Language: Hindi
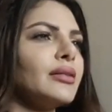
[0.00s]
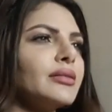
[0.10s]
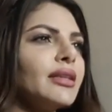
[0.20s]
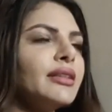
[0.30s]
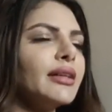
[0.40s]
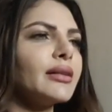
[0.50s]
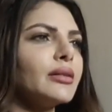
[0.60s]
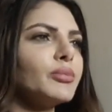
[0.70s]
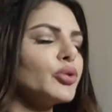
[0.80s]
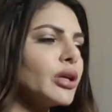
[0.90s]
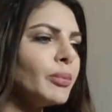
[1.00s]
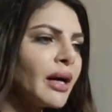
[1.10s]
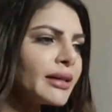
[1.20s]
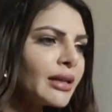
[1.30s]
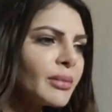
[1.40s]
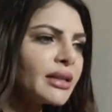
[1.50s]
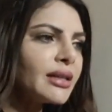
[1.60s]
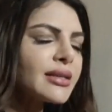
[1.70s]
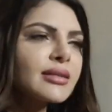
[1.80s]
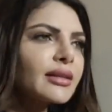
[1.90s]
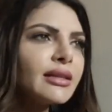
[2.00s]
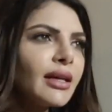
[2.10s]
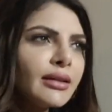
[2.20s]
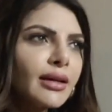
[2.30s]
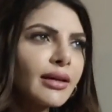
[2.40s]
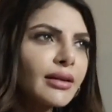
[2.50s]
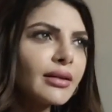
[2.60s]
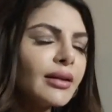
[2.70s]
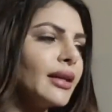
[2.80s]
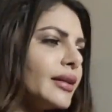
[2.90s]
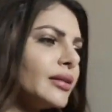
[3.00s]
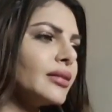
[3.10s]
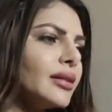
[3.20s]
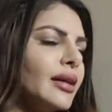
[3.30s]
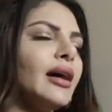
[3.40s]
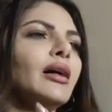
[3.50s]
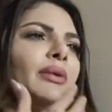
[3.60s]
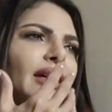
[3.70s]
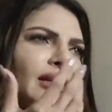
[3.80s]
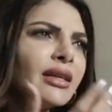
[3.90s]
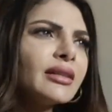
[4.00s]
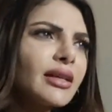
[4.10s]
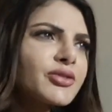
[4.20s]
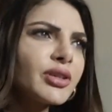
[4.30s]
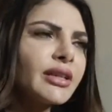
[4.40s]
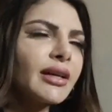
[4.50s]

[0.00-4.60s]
देखिए पूनम पांडे मेरी सगी नहीं है लेकिन हम एक ही इंडस्ट्री के